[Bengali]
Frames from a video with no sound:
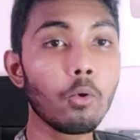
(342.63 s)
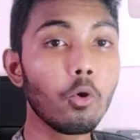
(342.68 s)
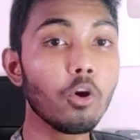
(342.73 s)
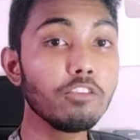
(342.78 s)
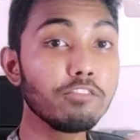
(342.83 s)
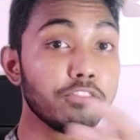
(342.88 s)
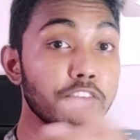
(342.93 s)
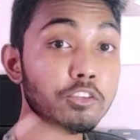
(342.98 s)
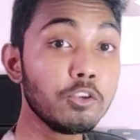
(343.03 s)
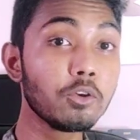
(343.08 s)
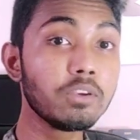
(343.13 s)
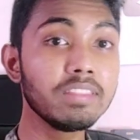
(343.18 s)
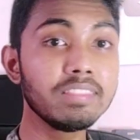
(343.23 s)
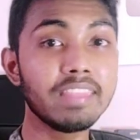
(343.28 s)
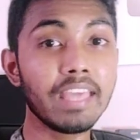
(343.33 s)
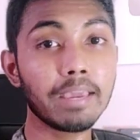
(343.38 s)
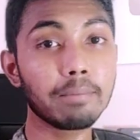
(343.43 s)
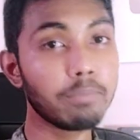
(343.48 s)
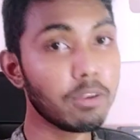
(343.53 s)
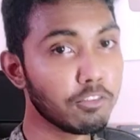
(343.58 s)
ওই ভিডিওটি
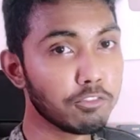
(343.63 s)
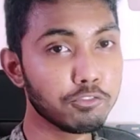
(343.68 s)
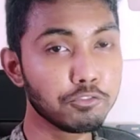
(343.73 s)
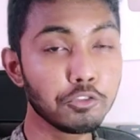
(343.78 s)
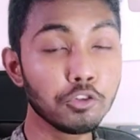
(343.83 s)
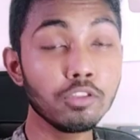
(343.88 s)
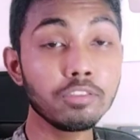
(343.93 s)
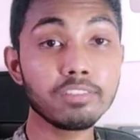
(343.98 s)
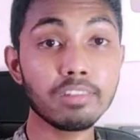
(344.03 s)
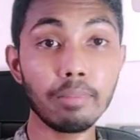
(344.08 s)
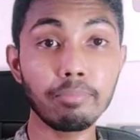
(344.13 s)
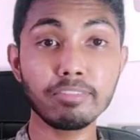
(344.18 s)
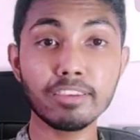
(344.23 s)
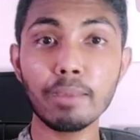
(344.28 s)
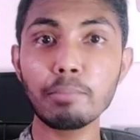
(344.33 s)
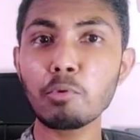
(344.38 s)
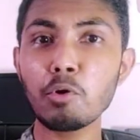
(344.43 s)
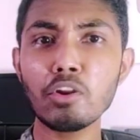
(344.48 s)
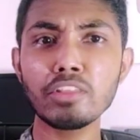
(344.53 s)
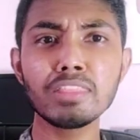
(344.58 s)
দেখবেন ফুল
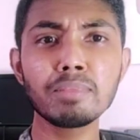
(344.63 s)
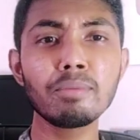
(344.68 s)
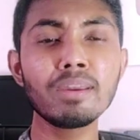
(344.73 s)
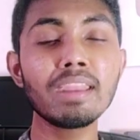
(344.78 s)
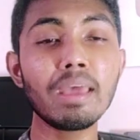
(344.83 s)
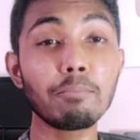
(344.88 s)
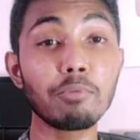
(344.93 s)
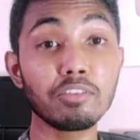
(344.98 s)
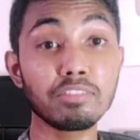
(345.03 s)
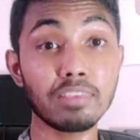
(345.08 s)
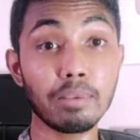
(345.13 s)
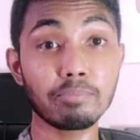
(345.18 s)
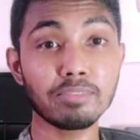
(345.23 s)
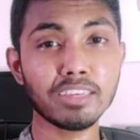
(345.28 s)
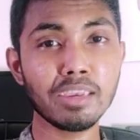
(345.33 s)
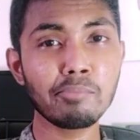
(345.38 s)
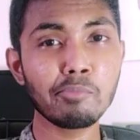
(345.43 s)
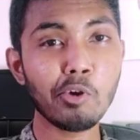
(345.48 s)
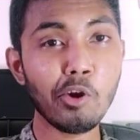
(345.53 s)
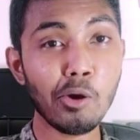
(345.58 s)
সাবস্ক্রাইব করে দিবেন এবং
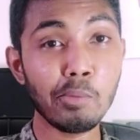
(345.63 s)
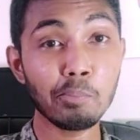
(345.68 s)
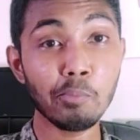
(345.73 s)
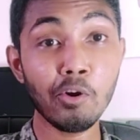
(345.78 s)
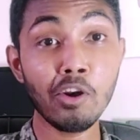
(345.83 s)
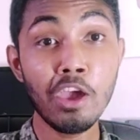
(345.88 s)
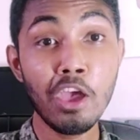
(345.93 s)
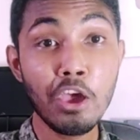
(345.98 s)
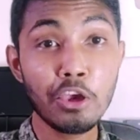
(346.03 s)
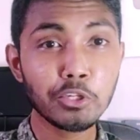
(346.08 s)
সাবস্ক্রাইব করার পর